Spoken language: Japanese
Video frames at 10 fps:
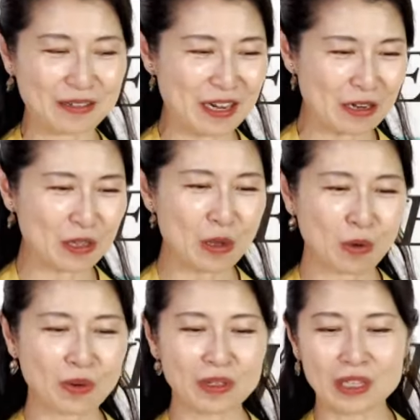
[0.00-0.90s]
くれる
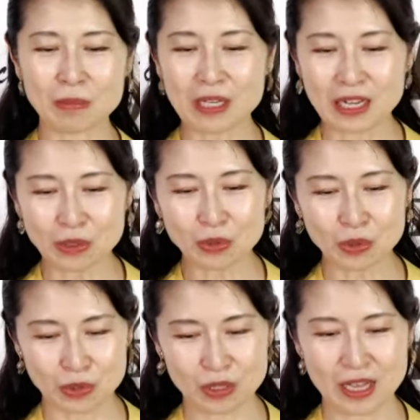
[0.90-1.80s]
この「君が代」と
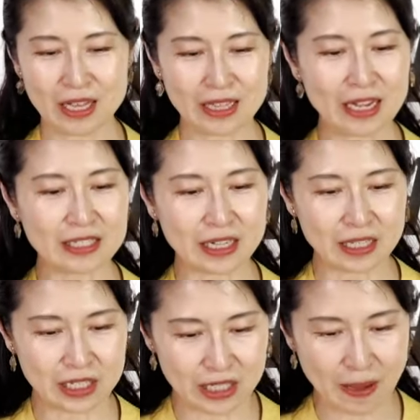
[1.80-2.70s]
いう題材
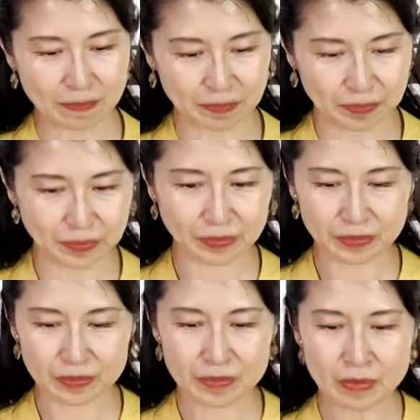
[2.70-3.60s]
でした。
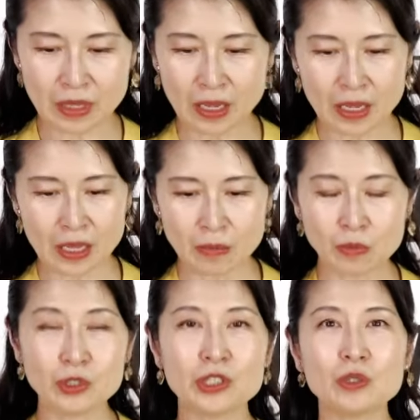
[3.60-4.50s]

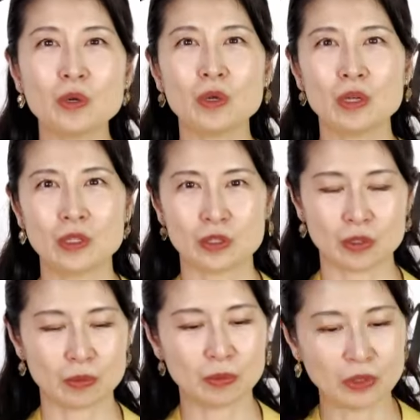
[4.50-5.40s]
もう一度ちょっ
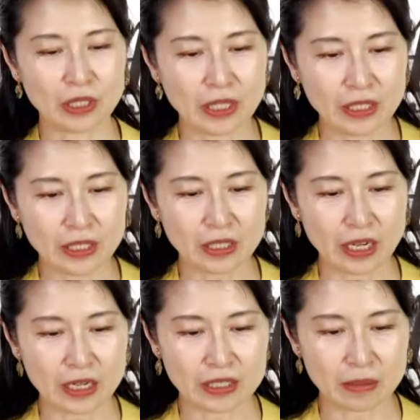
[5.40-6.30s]
と部分的に
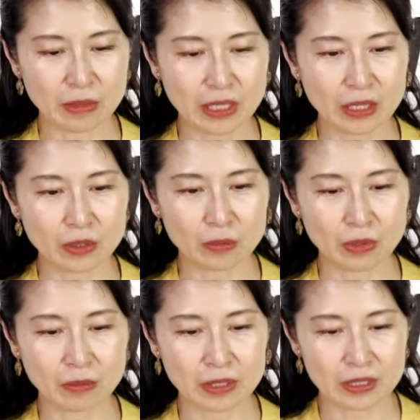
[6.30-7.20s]
返してみたいと
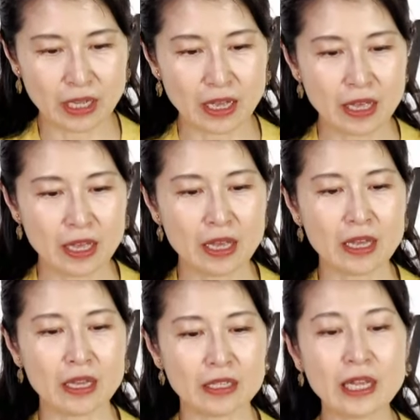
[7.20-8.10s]
思いますが、
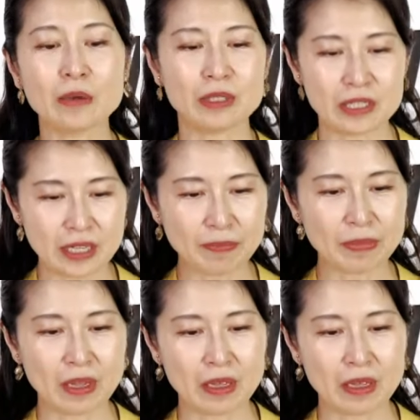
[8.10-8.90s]
えー、最後ですね、